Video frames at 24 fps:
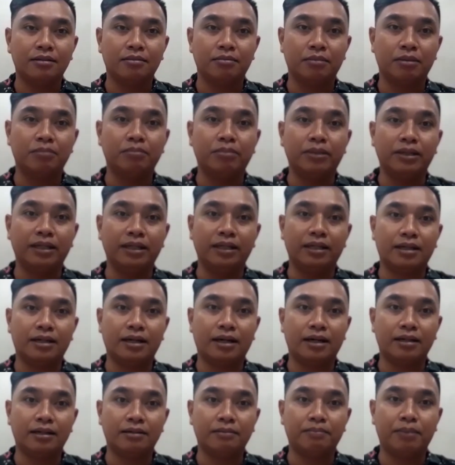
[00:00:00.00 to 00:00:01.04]

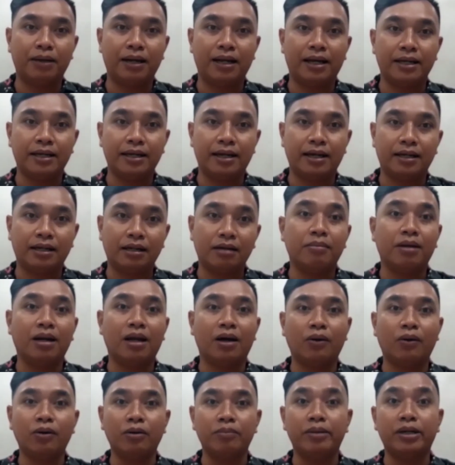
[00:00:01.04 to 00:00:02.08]
memberikan pelayanan
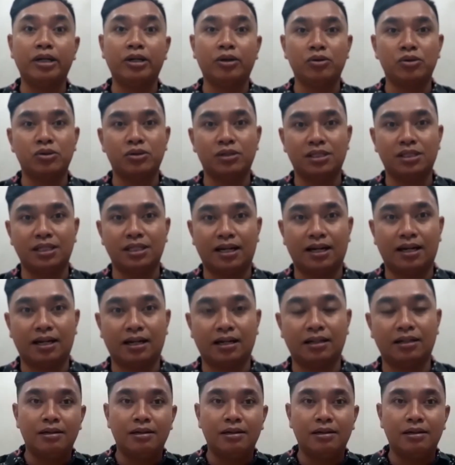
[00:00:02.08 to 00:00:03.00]
melalui media sosial.